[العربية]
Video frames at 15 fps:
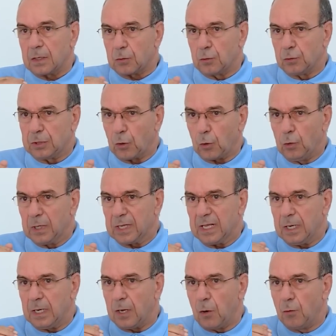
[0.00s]
كنت نقول لك
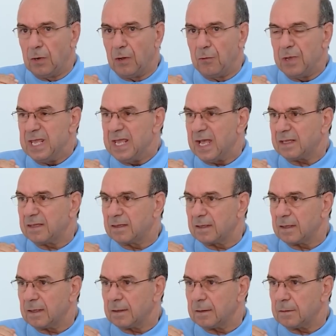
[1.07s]
الاولويات
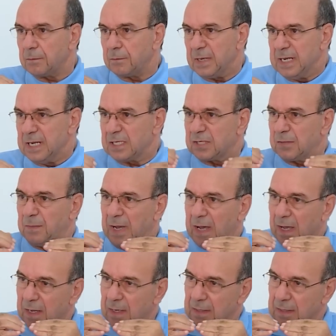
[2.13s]
بالنسبه